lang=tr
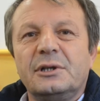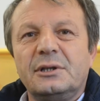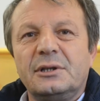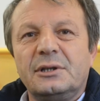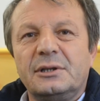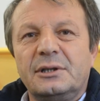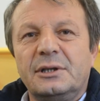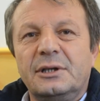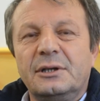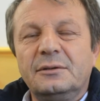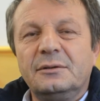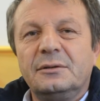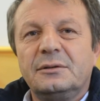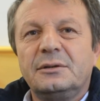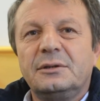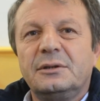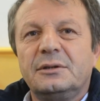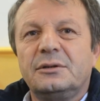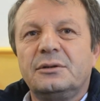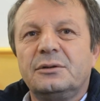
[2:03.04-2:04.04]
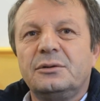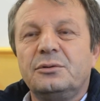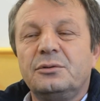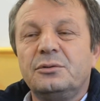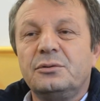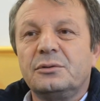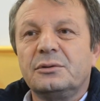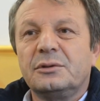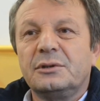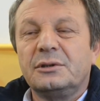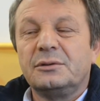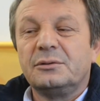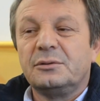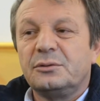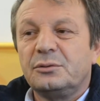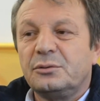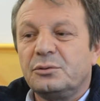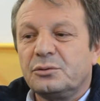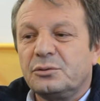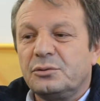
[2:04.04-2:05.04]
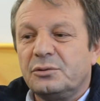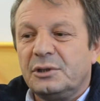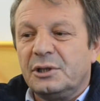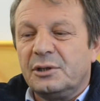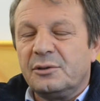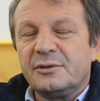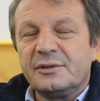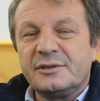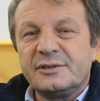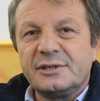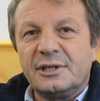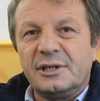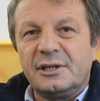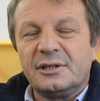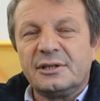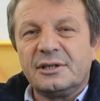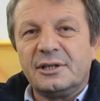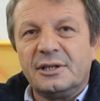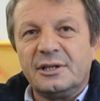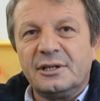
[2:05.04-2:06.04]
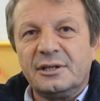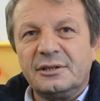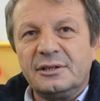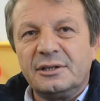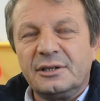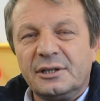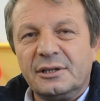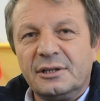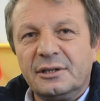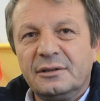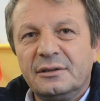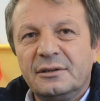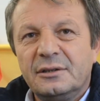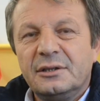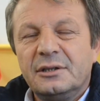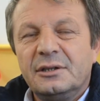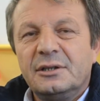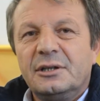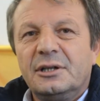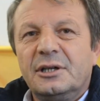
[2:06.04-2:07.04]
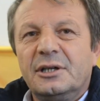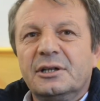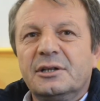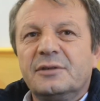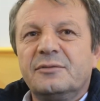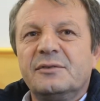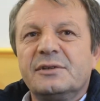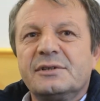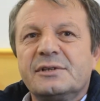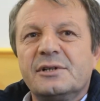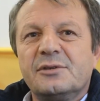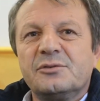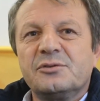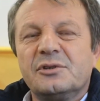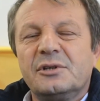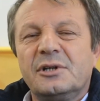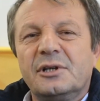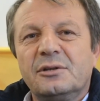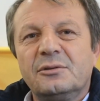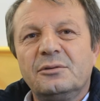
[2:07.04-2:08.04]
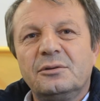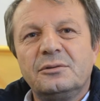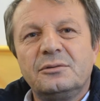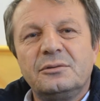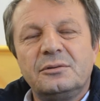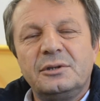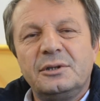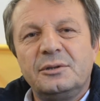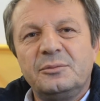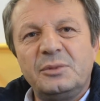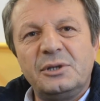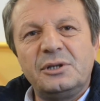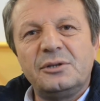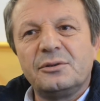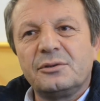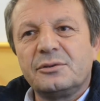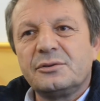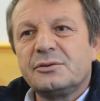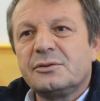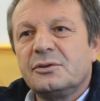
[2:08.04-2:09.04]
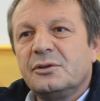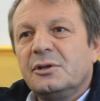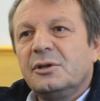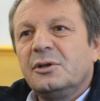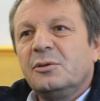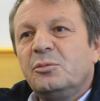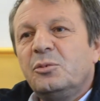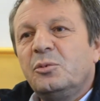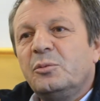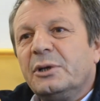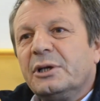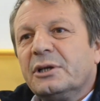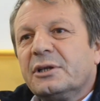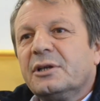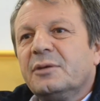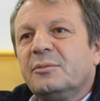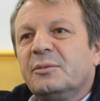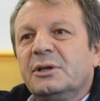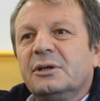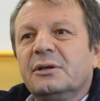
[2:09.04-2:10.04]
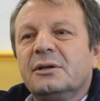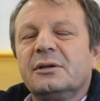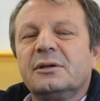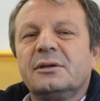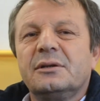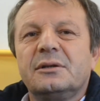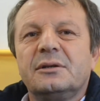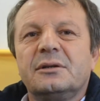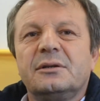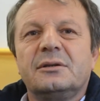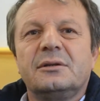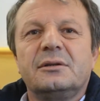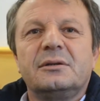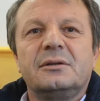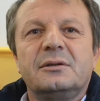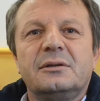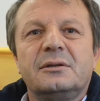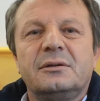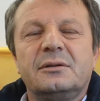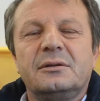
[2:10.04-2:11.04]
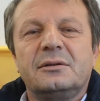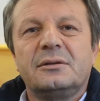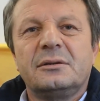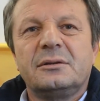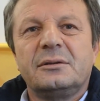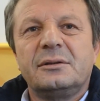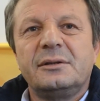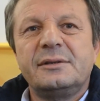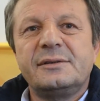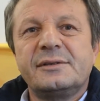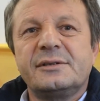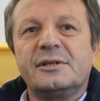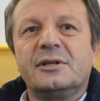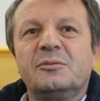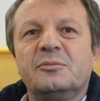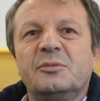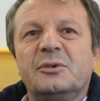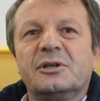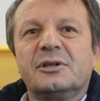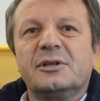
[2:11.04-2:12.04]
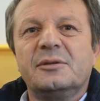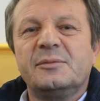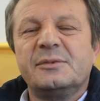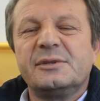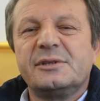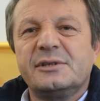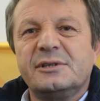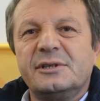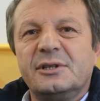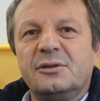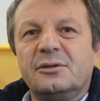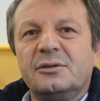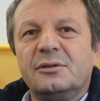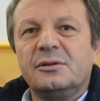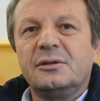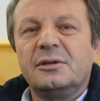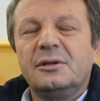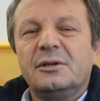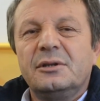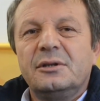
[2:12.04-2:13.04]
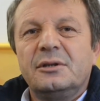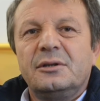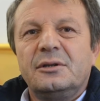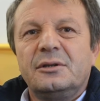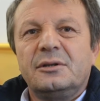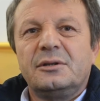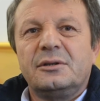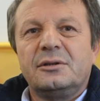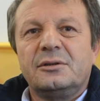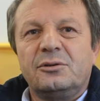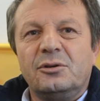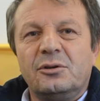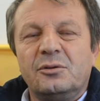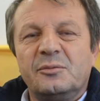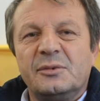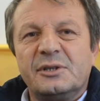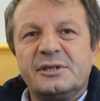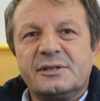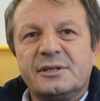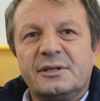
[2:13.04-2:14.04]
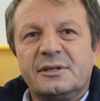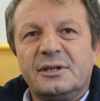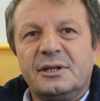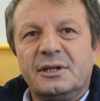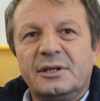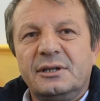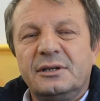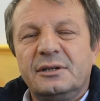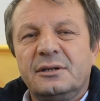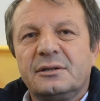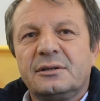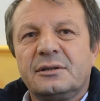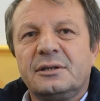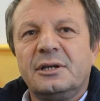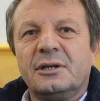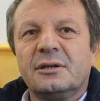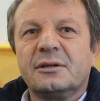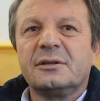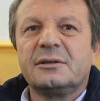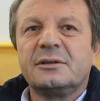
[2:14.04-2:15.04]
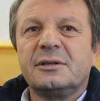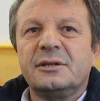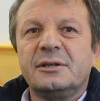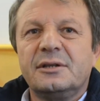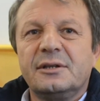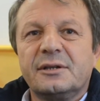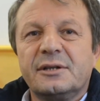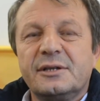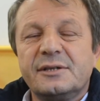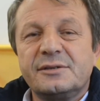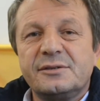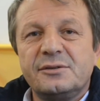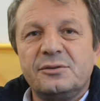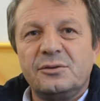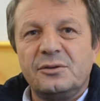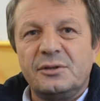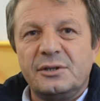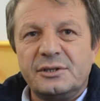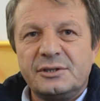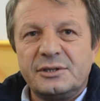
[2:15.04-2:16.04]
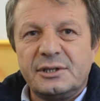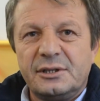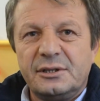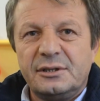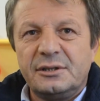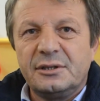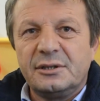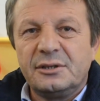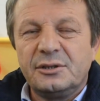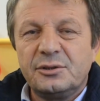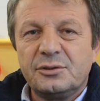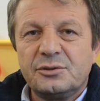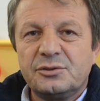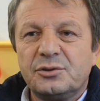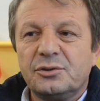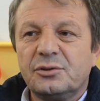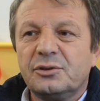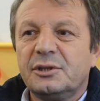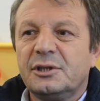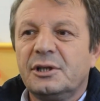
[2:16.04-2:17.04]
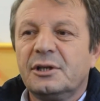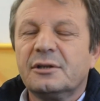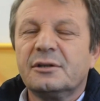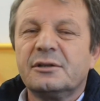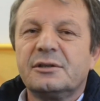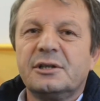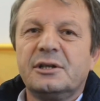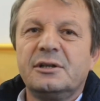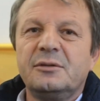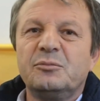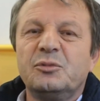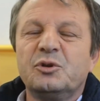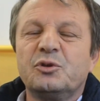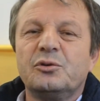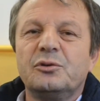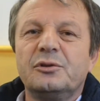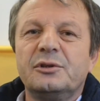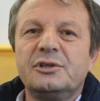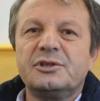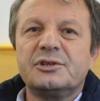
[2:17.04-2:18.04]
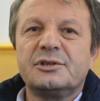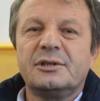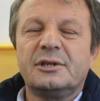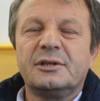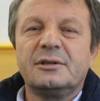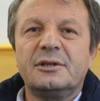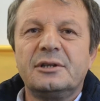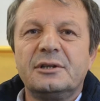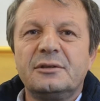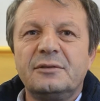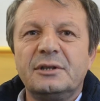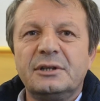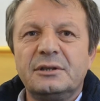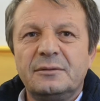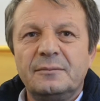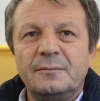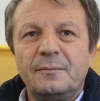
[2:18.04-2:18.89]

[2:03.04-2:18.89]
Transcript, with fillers: anlayan, e, hu, e, hukukun evrensel ilkelerine inanan hakim ve savcıların olduğunu biliyoruz. Bu mahkeme e, istirahat mahkemesinden e, dönmese dahi e, Yargıtay'dan kesin döneceğine inanıyoruz. Çünkü Yargıtay'ın bu konuda iştahatları var.